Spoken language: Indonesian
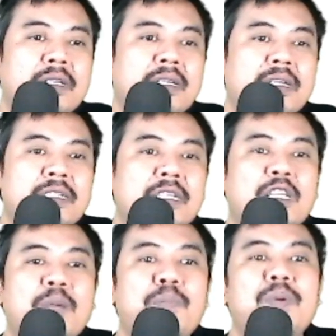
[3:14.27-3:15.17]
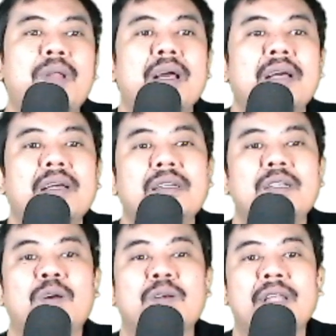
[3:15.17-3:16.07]
Sejak pulang,
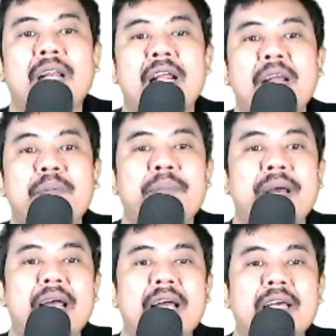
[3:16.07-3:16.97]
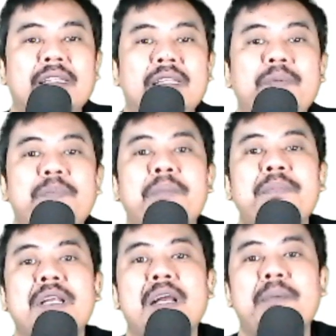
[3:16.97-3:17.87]
dokter Ana memang aktif
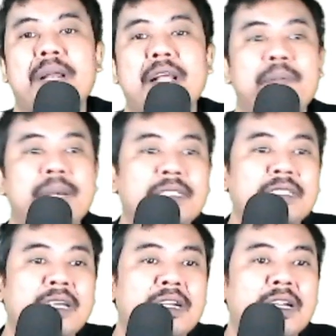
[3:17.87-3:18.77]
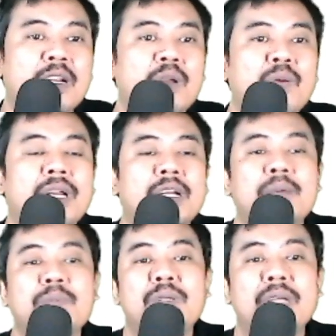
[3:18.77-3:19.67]
membina para remaja dan keluarga
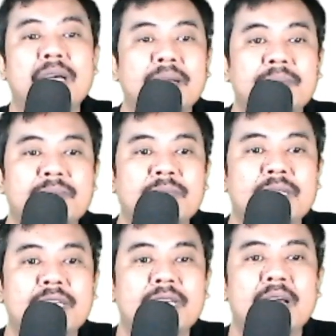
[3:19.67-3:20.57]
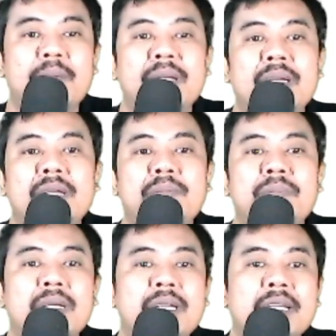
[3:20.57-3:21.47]
muda ia
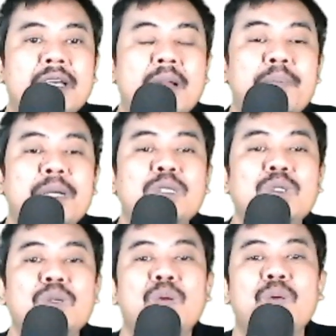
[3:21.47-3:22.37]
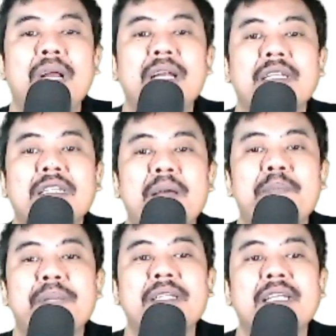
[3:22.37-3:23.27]
memberikan penyuluhan tentang
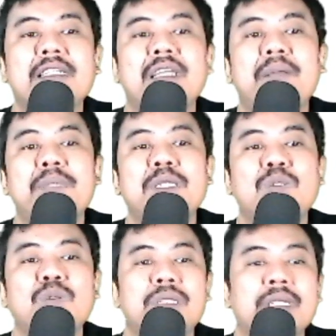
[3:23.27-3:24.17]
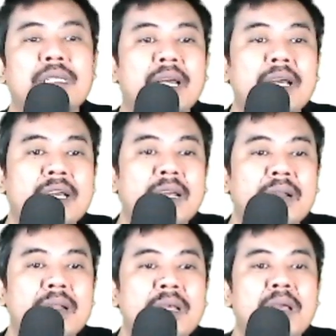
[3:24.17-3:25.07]
pentingnya mencuci tangan,
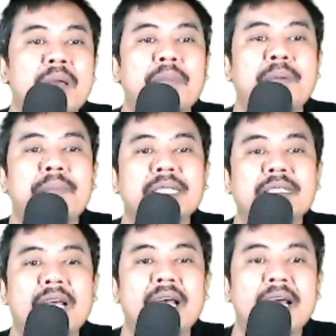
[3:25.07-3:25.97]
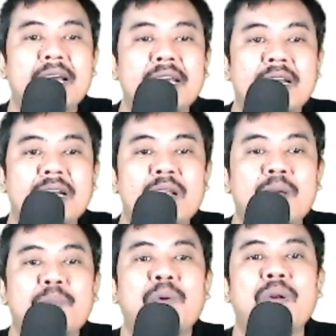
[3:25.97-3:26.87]
memasak air,
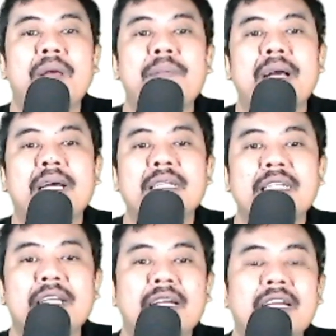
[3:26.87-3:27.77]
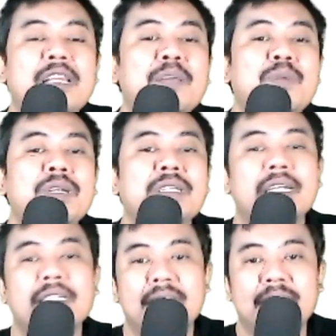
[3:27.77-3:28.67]
pola makan sehat dan
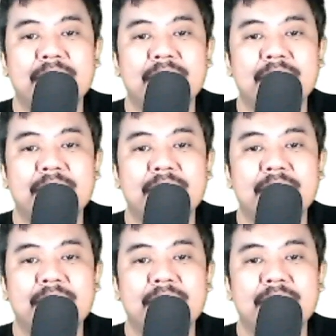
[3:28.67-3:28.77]
imunisasi.